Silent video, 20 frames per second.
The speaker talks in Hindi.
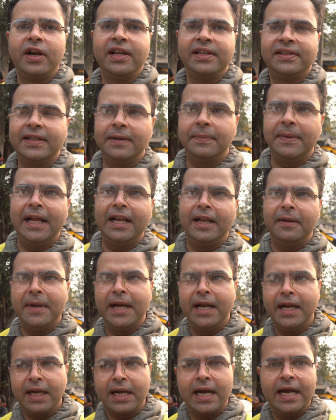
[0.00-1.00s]
और इससे पहले
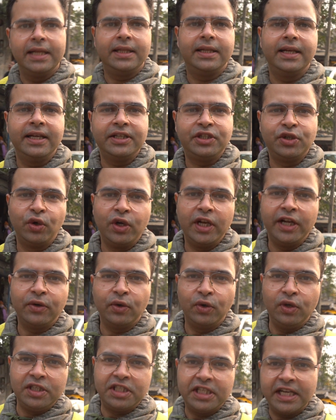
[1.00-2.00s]
मैंने खाए थे छोले
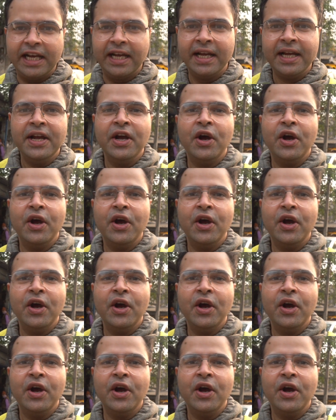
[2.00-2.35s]
कुलचे